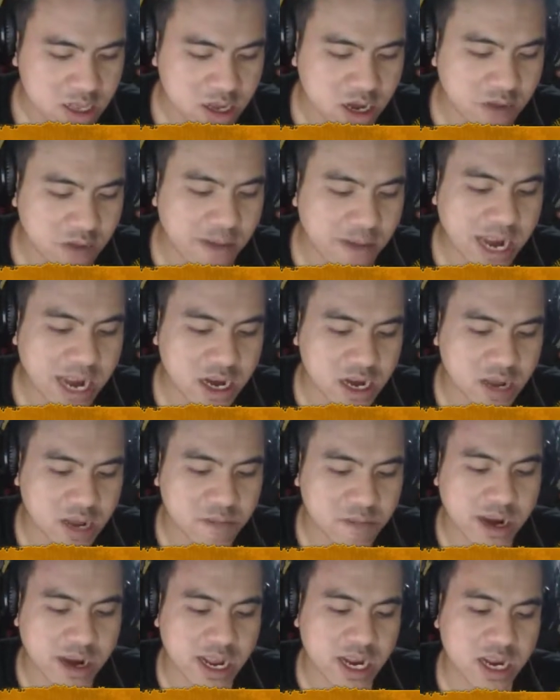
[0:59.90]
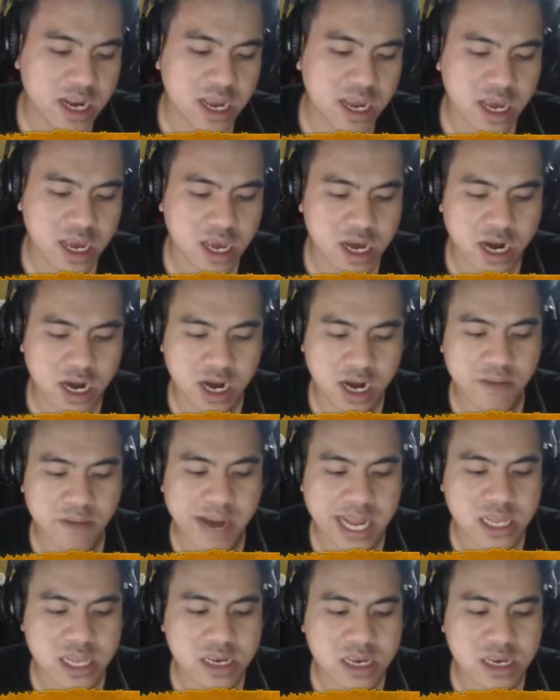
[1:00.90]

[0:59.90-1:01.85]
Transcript: các bạn thì mà đến khi ờ, các bạn